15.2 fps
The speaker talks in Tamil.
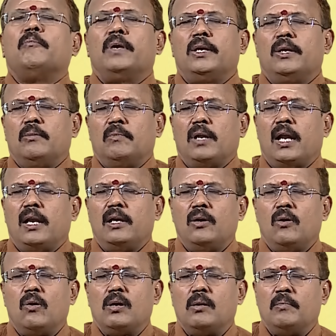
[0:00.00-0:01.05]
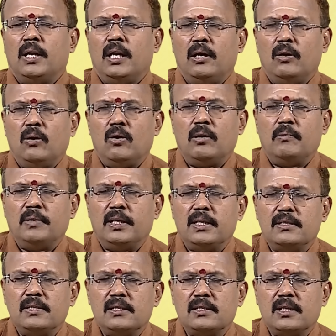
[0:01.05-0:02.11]
மீண்டும் நாளை யோகம் நல்ல யோகம்
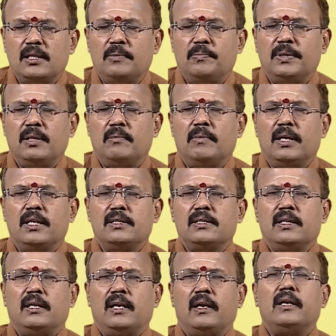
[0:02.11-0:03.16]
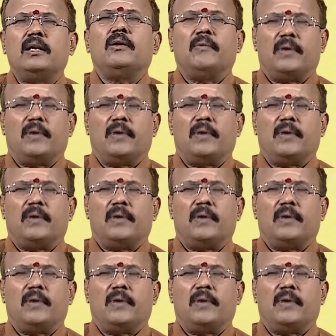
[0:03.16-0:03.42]
நிகழ்ச்சியில் சந்திப்பதில் மகிழ்ச்சி நன்றி